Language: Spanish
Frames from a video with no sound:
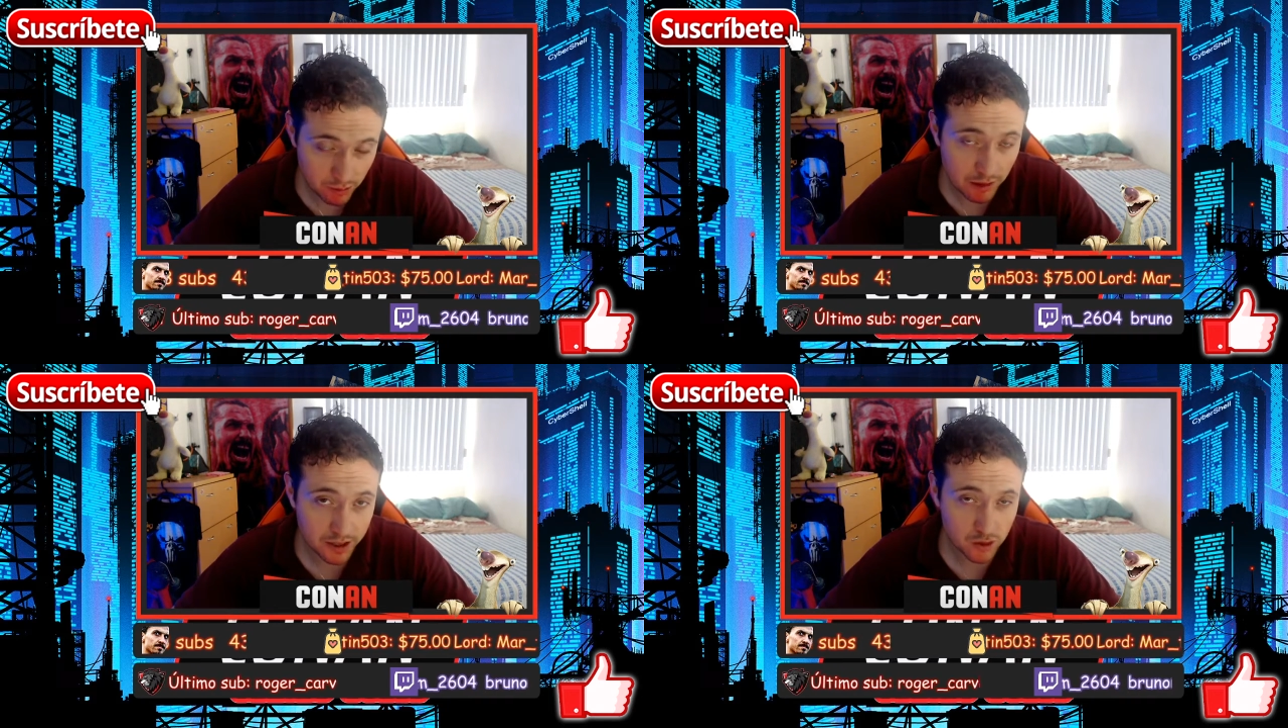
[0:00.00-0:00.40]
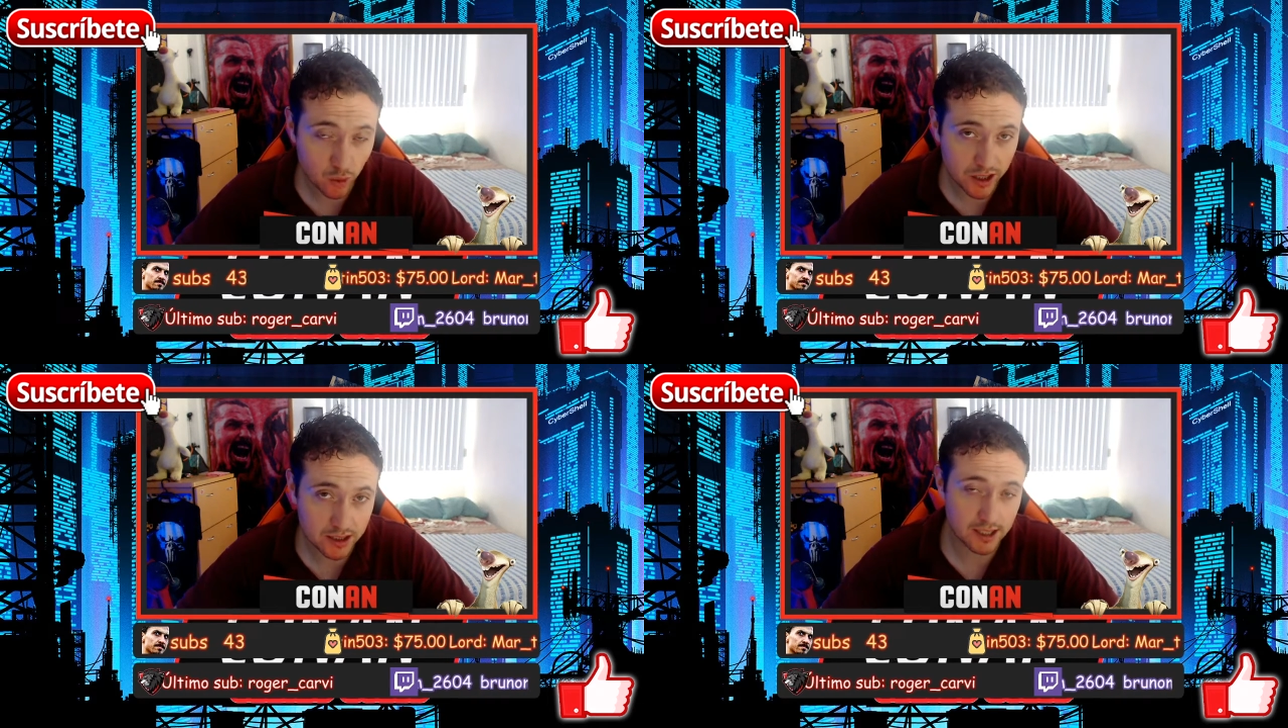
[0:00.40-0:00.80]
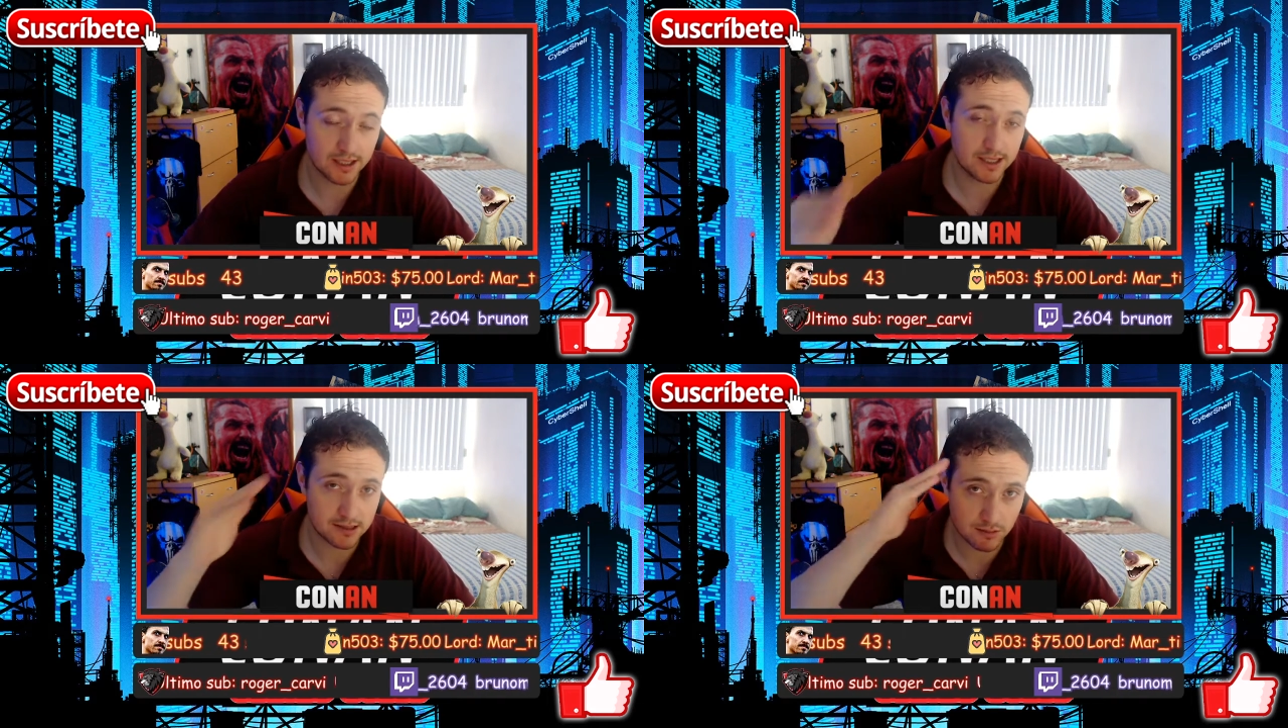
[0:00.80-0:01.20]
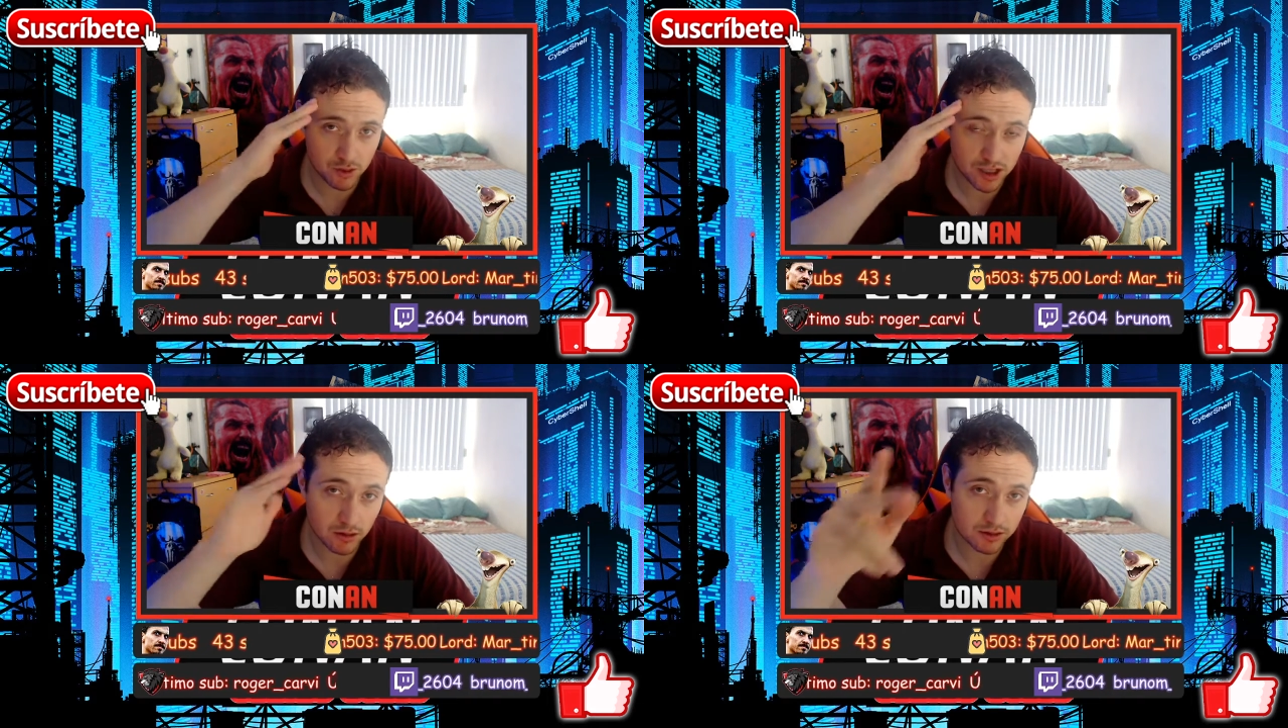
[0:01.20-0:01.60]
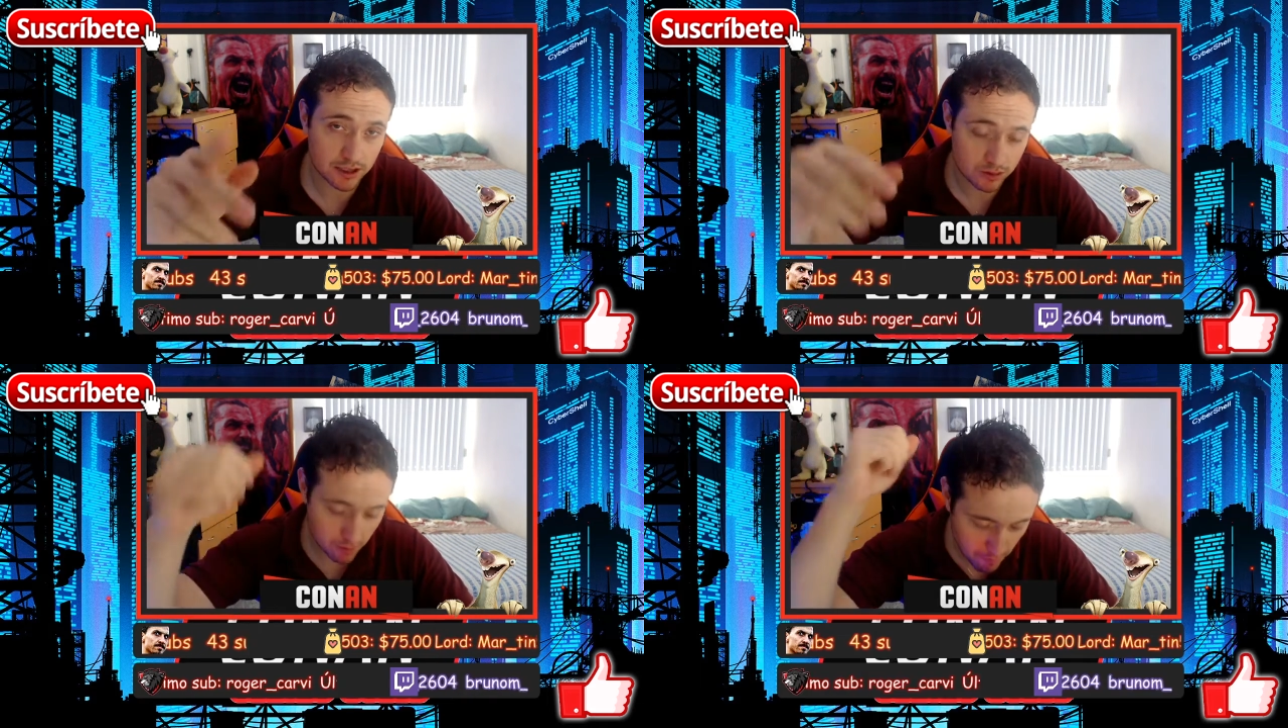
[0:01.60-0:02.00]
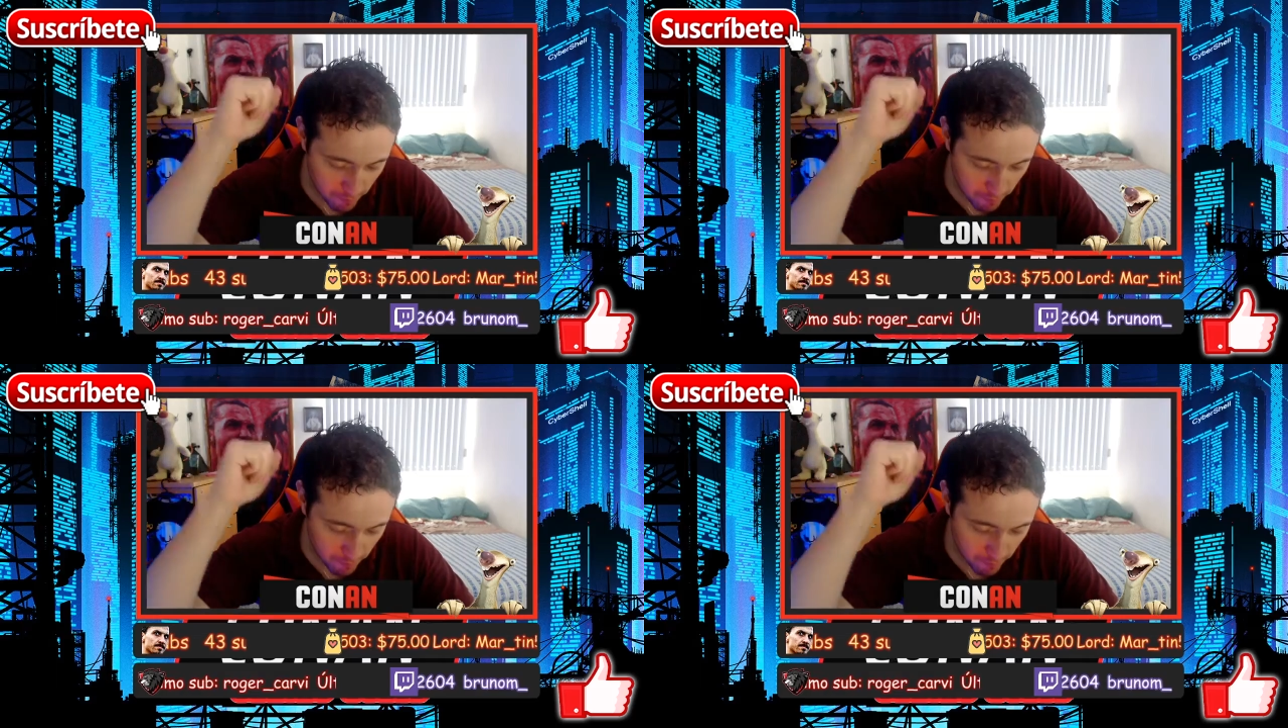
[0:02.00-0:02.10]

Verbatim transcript: Un abrazo, cuídate, estamos en contacto.